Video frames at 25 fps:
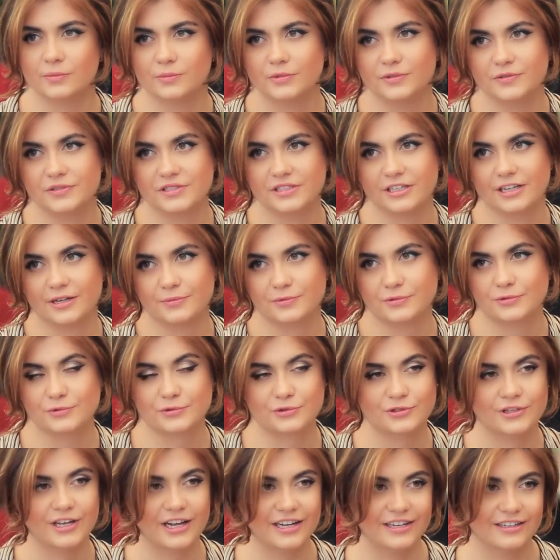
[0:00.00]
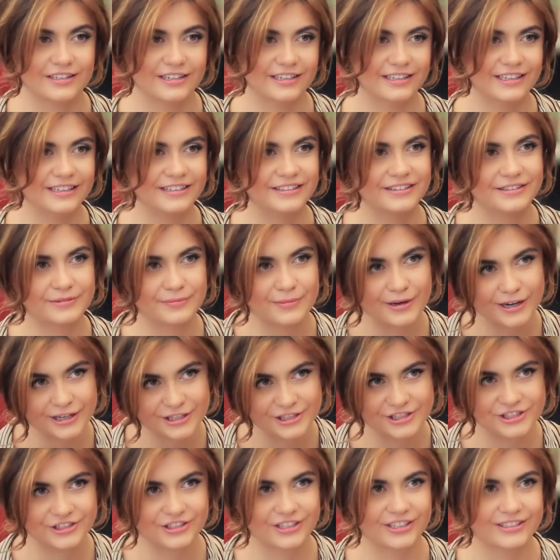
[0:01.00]
Мы все обсуждали какие-то
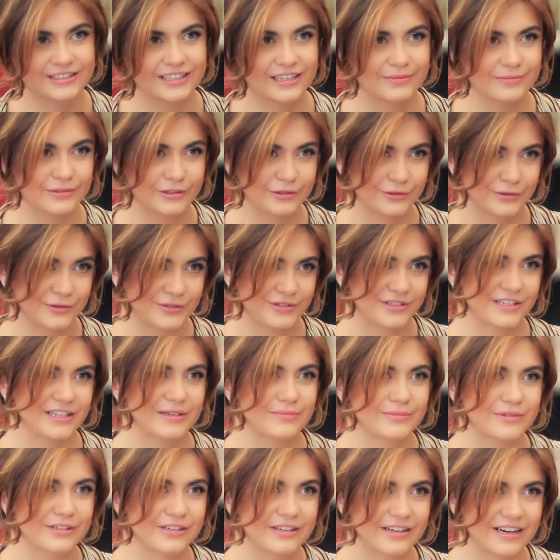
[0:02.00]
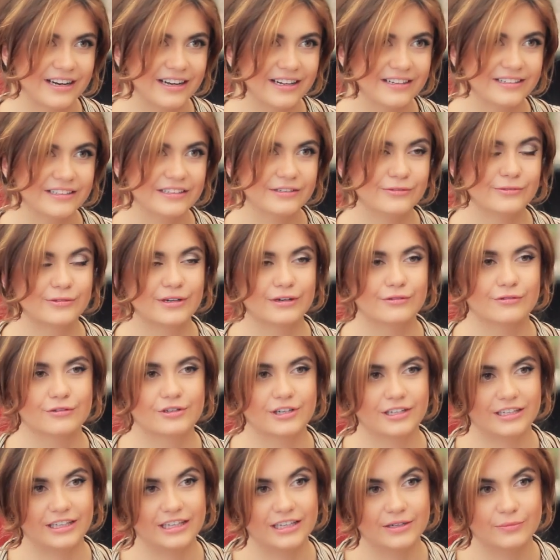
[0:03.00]
матчи, когда мы кто с кем играл, и у кого
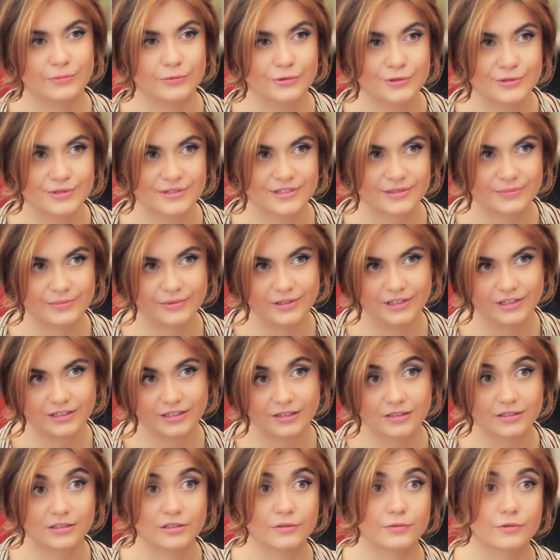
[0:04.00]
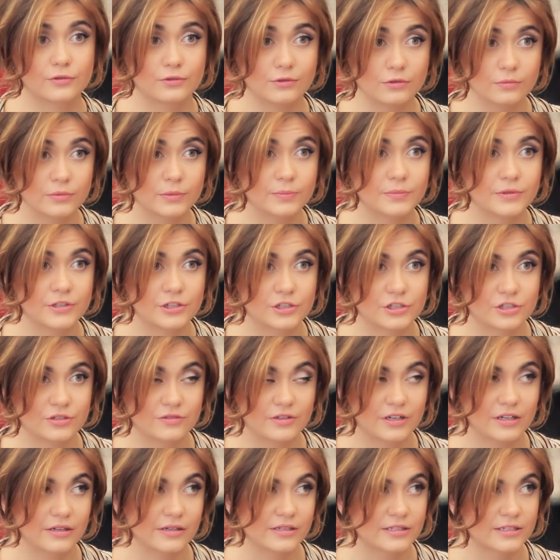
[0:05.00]
какие эмоции были, как это в клубе
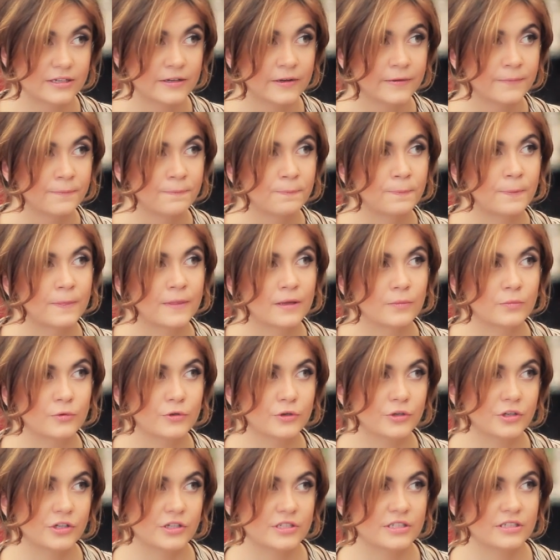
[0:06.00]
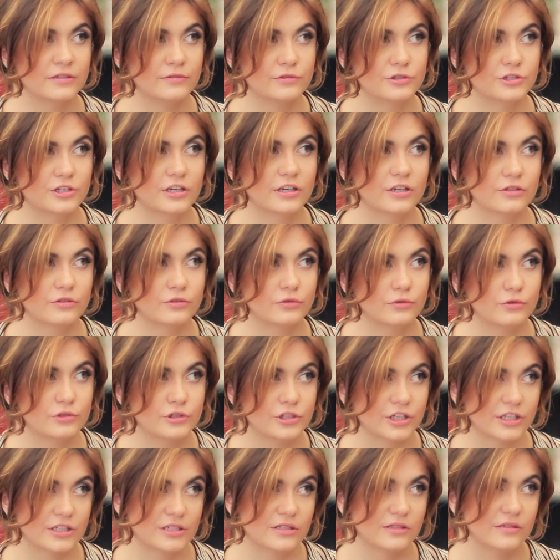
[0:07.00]
переживалось. Многие девочки, которые
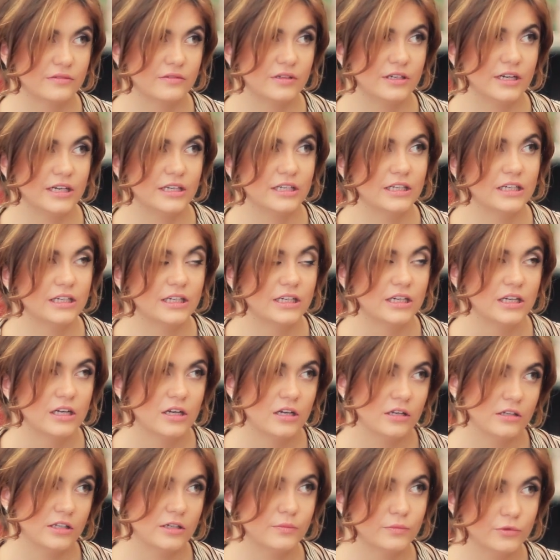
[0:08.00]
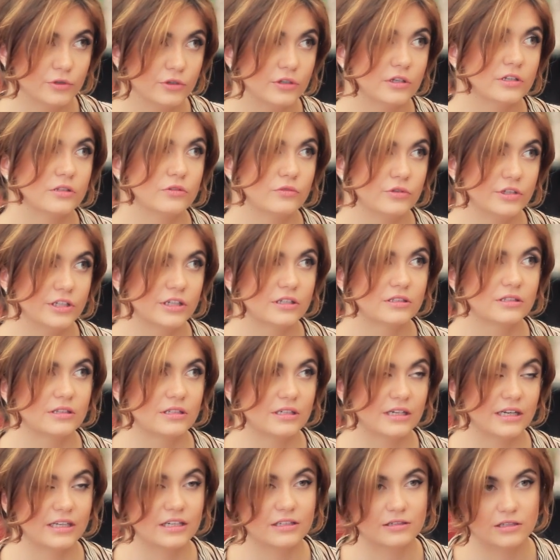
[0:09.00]
участвовали, они, не многие, но
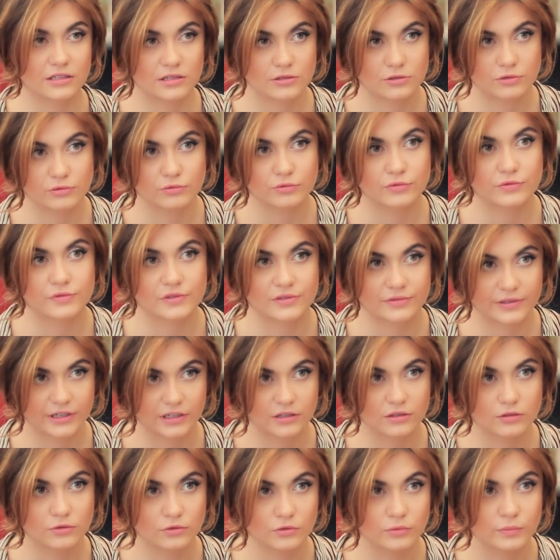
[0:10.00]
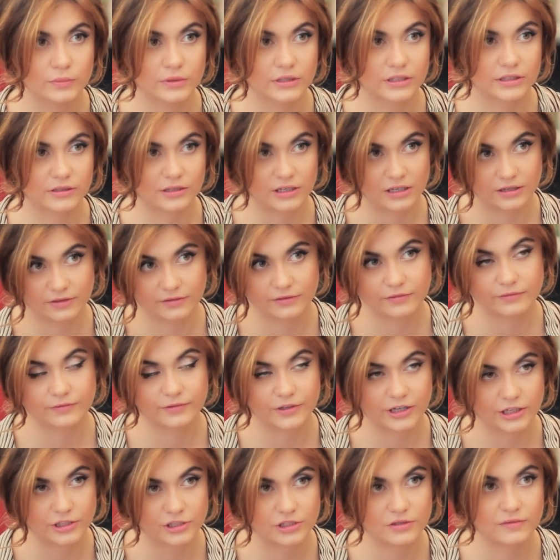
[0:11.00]
некоторые, они танцуют в своих клубах, как
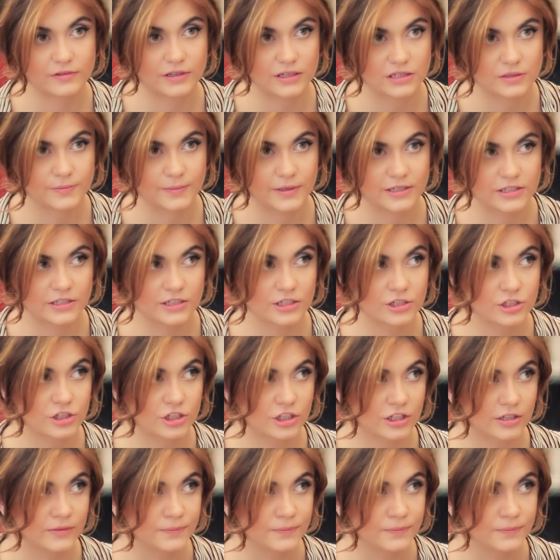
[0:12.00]
в качестве танцподдержки.